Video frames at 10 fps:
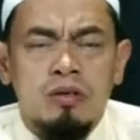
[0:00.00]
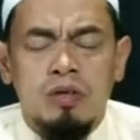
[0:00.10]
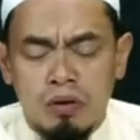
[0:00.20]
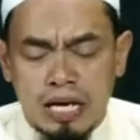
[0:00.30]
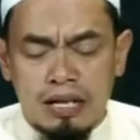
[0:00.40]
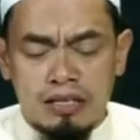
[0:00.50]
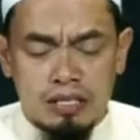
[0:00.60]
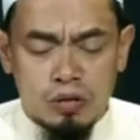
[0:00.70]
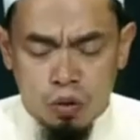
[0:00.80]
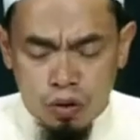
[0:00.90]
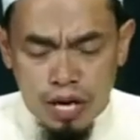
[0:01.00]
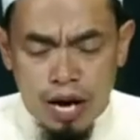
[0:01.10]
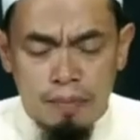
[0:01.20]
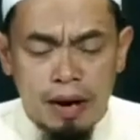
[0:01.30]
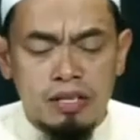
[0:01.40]
ต้องการที่จะโชว์ในอา
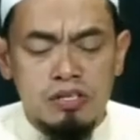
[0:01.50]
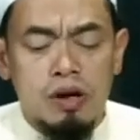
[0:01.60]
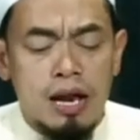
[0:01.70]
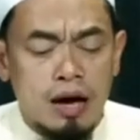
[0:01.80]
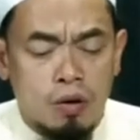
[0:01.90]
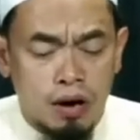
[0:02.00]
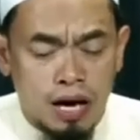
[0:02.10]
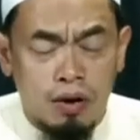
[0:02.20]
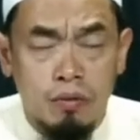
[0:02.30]
มัลที่ซอเลห์ของเขา